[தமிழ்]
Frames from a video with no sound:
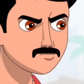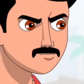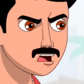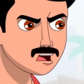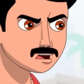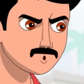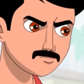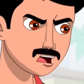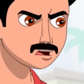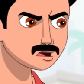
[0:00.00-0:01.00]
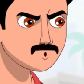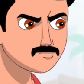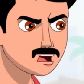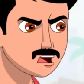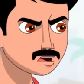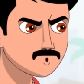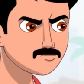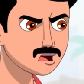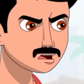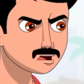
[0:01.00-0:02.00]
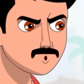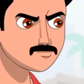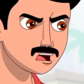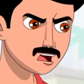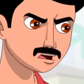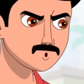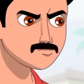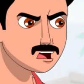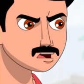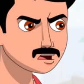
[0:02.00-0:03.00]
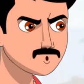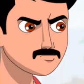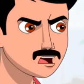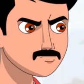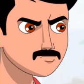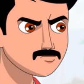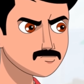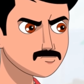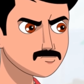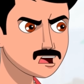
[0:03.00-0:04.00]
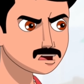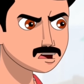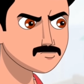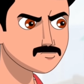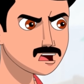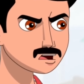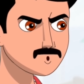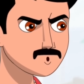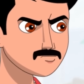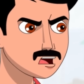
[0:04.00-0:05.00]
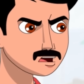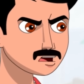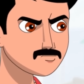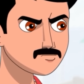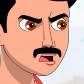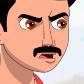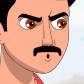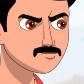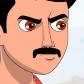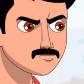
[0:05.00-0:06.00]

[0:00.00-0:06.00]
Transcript: அநியாயமா சம்பாரிச்ச இந்த பணத்துல வாழ வேண்டான்னு சொல்லிதான் நானும் என் பொண்டாட்டி பிள்ளைங்களோட வெளியே போறேன்னு சொல்றேன்